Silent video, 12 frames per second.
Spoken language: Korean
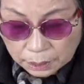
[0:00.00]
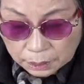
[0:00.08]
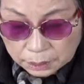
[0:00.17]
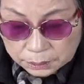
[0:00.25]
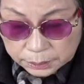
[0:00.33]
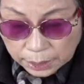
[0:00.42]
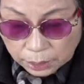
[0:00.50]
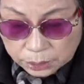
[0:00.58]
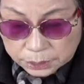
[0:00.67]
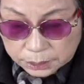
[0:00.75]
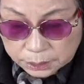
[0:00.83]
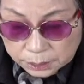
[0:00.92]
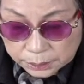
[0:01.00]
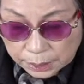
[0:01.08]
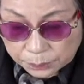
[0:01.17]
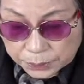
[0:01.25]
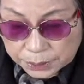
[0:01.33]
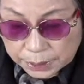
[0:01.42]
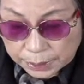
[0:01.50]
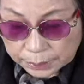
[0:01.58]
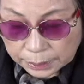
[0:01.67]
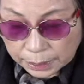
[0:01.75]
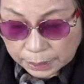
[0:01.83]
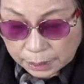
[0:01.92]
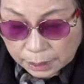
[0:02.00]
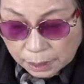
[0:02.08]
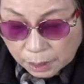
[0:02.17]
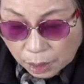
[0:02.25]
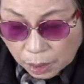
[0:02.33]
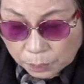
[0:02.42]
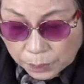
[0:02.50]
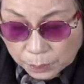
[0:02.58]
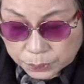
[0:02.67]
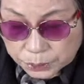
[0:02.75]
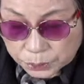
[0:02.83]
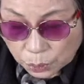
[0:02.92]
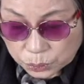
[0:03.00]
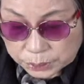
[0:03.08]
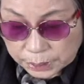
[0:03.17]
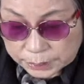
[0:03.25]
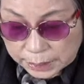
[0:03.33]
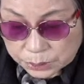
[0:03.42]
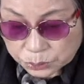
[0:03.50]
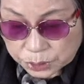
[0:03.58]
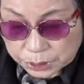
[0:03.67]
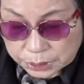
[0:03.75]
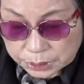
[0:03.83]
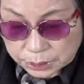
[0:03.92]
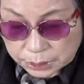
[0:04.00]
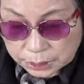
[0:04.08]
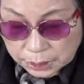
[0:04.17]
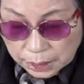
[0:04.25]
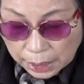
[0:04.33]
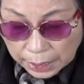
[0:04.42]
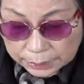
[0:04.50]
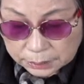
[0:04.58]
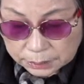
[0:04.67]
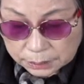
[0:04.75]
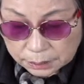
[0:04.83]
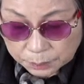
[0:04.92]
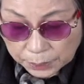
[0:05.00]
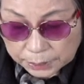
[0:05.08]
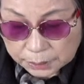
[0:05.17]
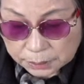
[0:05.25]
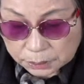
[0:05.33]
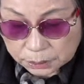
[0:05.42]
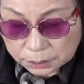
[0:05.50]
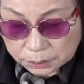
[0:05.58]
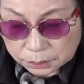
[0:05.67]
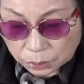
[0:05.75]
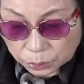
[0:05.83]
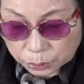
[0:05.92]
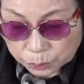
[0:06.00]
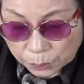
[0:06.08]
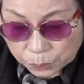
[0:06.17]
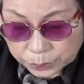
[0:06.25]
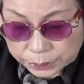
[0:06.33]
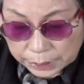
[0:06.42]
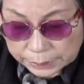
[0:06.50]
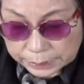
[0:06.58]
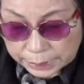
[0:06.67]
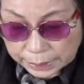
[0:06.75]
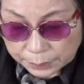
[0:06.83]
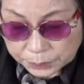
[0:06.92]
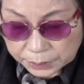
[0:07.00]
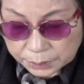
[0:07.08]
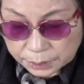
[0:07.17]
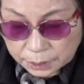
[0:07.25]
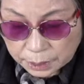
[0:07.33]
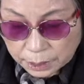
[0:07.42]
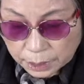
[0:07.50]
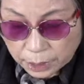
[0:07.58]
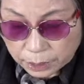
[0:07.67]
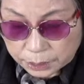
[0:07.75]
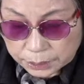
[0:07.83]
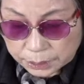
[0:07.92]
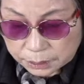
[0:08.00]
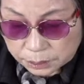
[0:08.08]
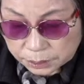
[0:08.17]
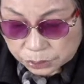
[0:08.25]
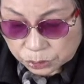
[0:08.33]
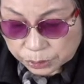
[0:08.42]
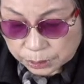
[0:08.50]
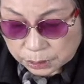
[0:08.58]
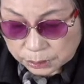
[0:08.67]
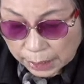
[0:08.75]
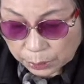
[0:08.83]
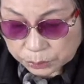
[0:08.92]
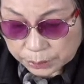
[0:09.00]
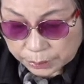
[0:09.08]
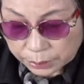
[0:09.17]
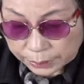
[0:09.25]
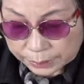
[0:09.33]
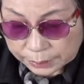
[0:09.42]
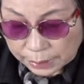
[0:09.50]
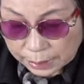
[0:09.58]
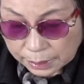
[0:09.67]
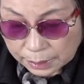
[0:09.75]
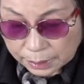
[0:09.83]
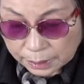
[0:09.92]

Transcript: 그때 어제 저녁에 민희에게 엄마 없어도 혼자 살 수 있지 하던 말이 떠오르며 불길한 예감이 행운의 등줄기를 타고 내려왔다.